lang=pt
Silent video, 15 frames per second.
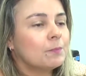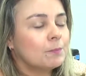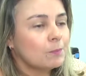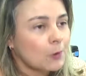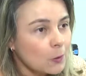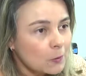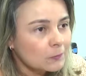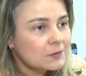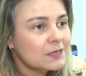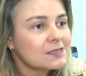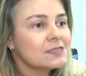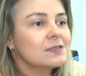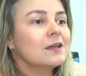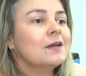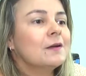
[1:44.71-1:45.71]

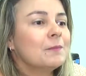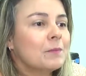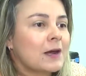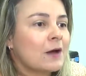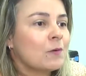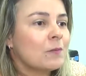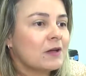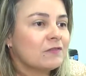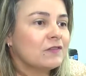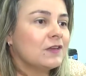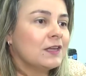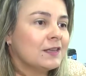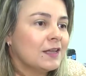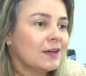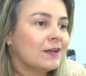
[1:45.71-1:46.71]
prontas para uma
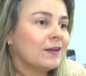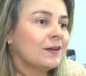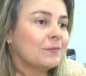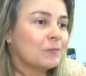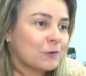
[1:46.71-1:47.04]
vida